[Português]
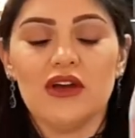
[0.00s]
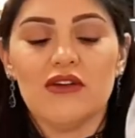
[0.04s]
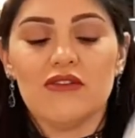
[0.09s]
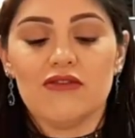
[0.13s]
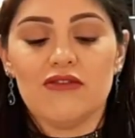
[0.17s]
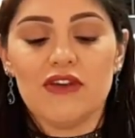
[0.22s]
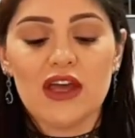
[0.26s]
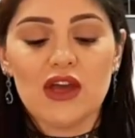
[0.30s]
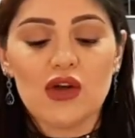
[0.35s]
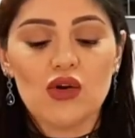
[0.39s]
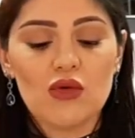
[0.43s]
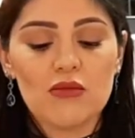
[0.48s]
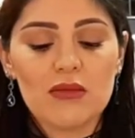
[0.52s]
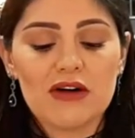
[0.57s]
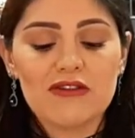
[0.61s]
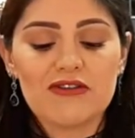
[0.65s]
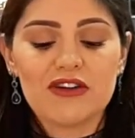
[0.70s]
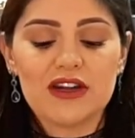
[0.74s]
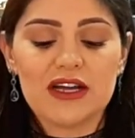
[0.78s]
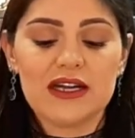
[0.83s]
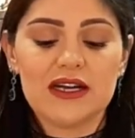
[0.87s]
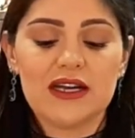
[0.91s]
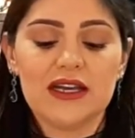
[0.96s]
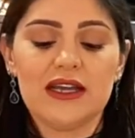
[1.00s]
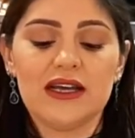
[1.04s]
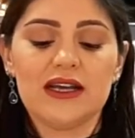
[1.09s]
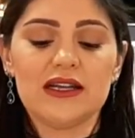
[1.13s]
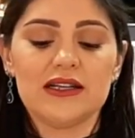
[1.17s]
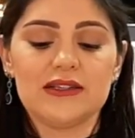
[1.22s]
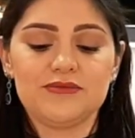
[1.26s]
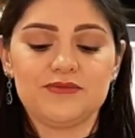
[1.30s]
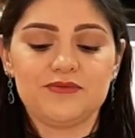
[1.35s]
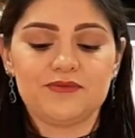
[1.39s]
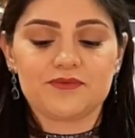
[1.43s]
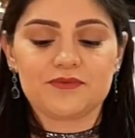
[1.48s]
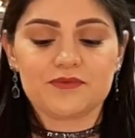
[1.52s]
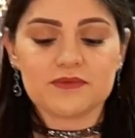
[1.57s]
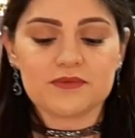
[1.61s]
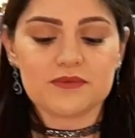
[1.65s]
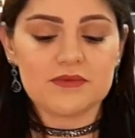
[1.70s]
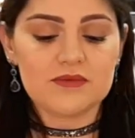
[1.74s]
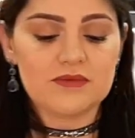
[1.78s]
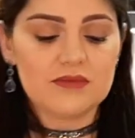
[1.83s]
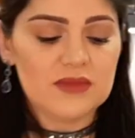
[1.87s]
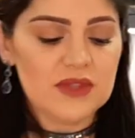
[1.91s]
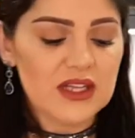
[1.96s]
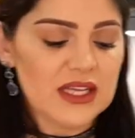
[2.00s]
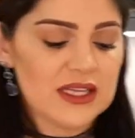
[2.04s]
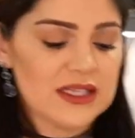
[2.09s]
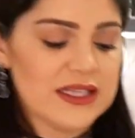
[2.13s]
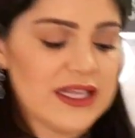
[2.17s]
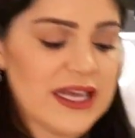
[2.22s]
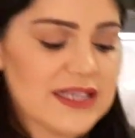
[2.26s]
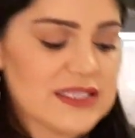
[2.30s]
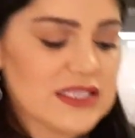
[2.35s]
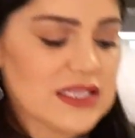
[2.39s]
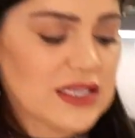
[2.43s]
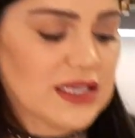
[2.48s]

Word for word: Vem com uma flanela dessa